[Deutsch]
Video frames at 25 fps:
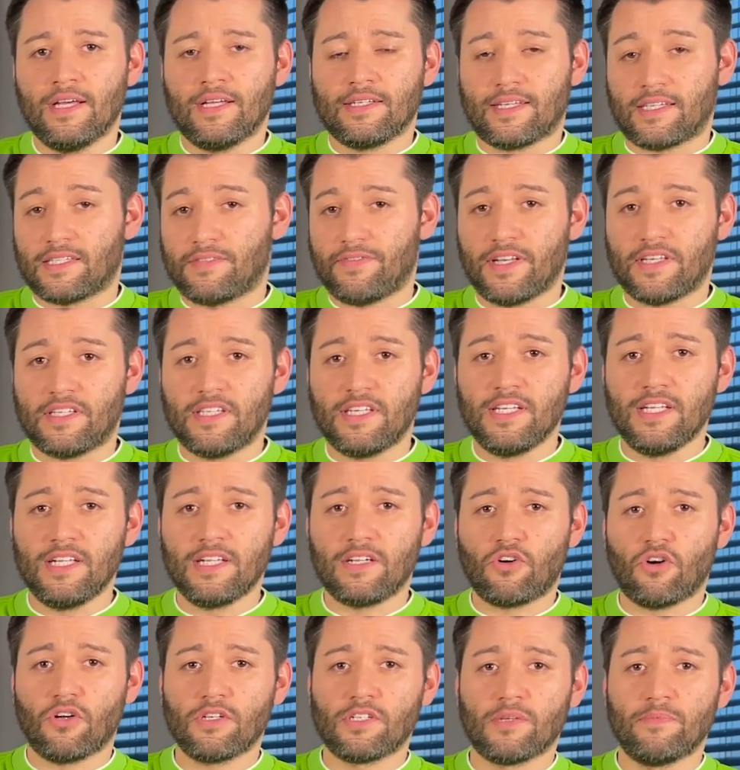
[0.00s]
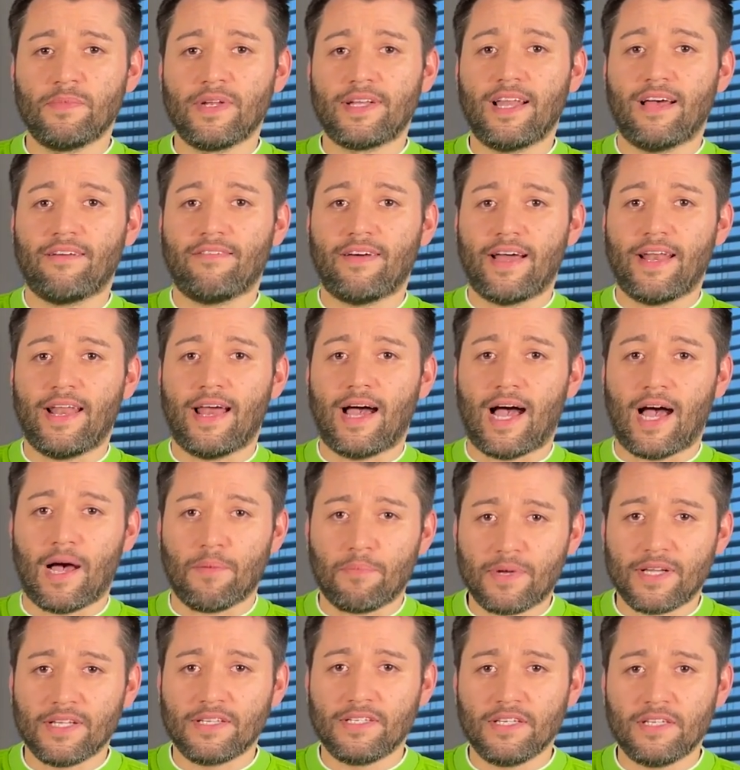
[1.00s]
Das Ventil konnte mittlerweile
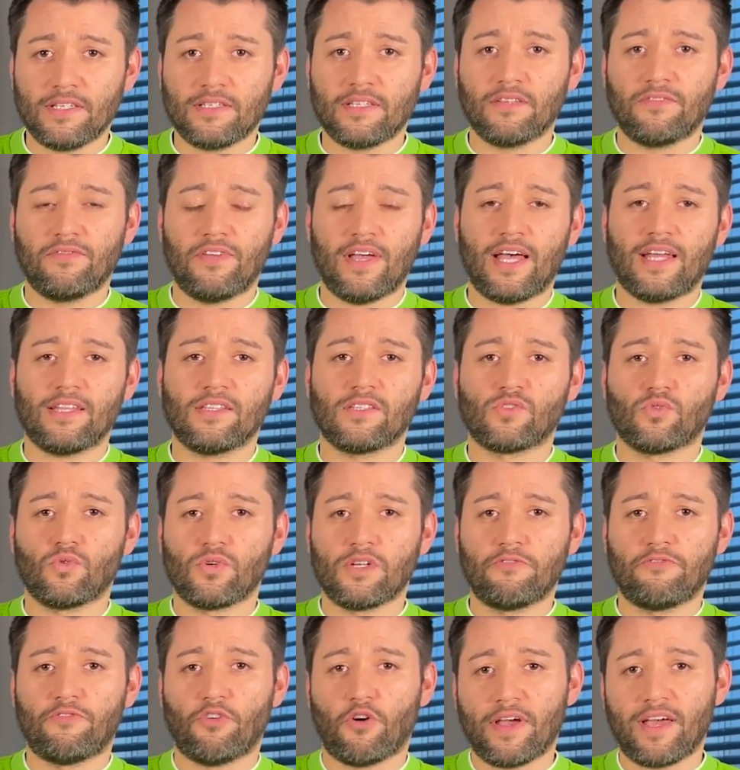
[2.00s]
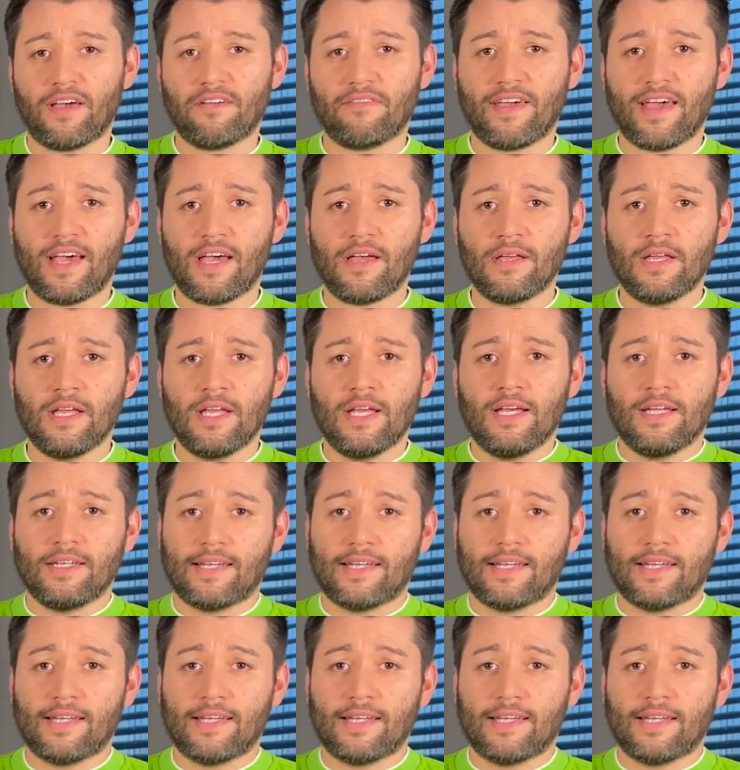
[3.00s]
abgedichtet werden, so die Feuerwehr.